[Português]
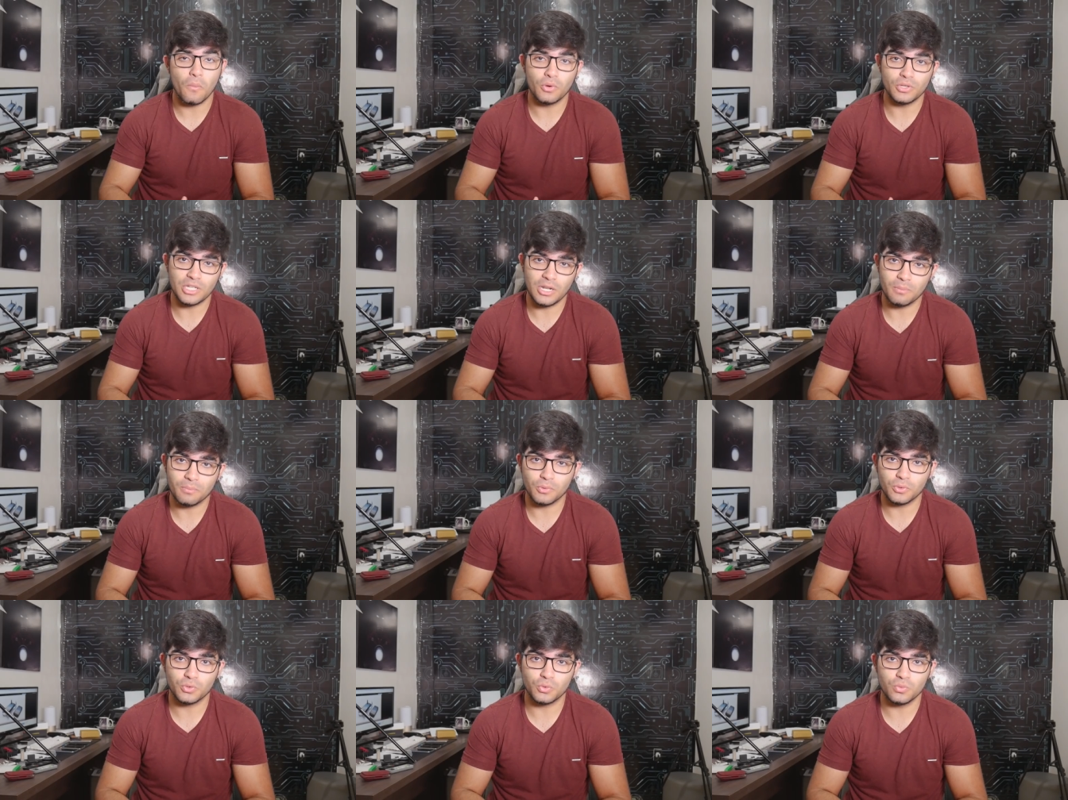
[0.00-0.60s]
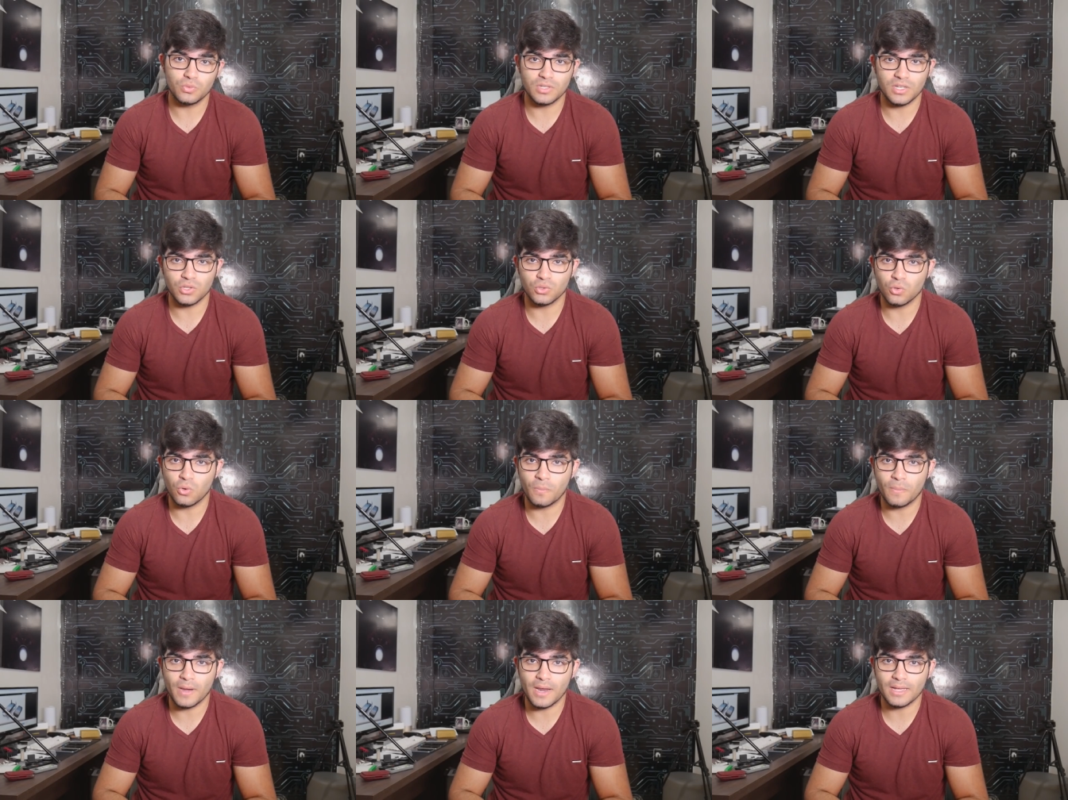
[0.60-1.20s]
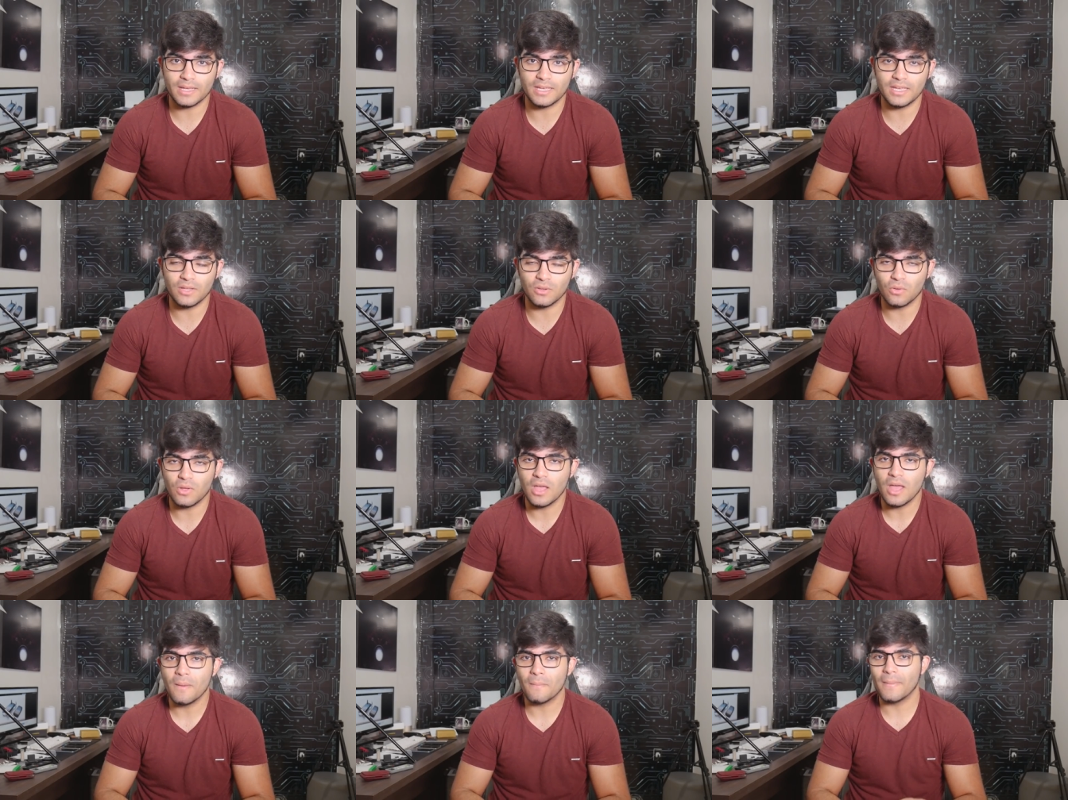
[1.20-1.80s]
pois ele possui um sensor para
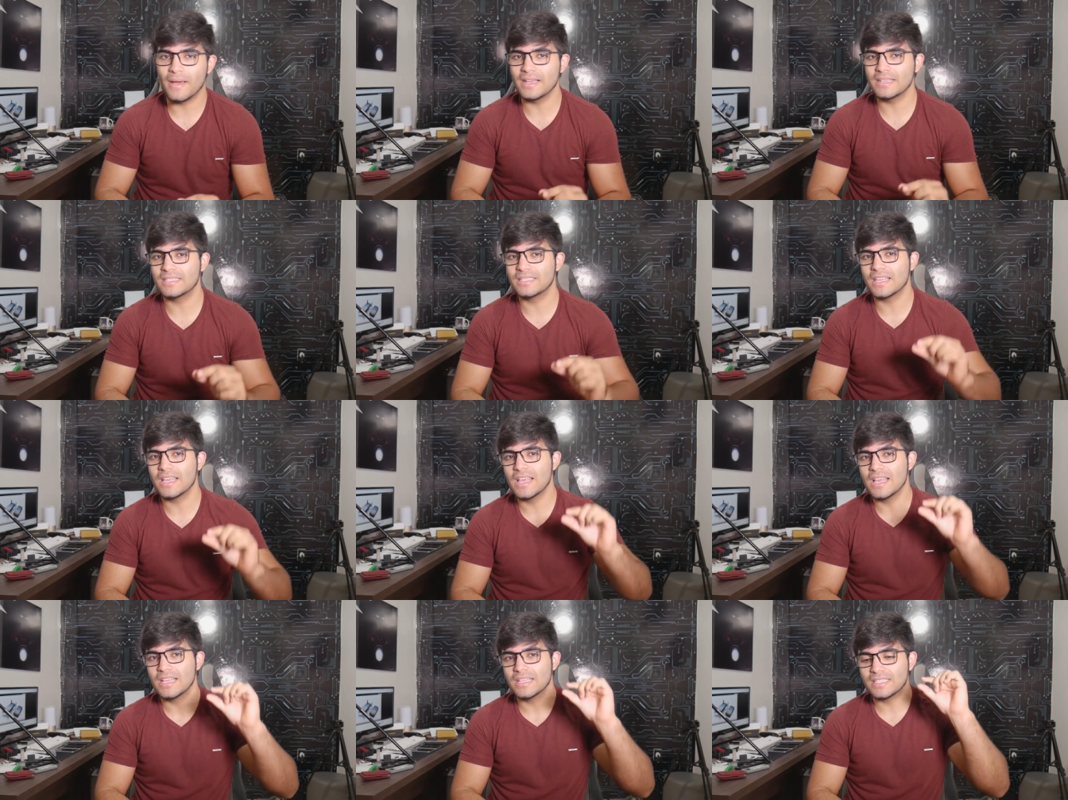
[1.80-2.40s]
aquilo. Mas